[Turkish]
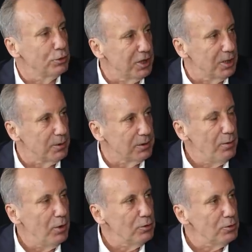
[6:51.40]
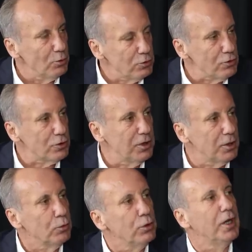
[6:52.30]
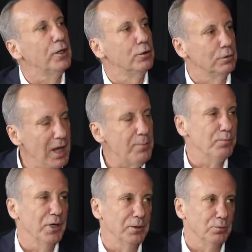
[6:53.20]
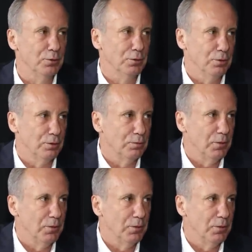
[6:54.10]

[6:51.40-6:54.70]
onlara ben. Ama o, o çocukları uyarıyorum. Yapmayın bunu diyorum